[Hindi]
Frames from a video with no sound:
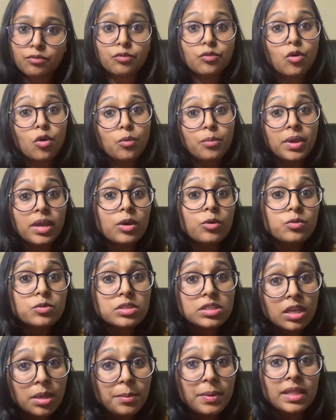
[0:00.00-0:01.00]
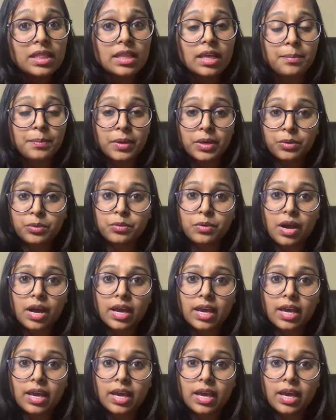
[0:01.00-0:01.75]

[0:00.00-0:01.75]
वो भी उसी बंदे पर हुआ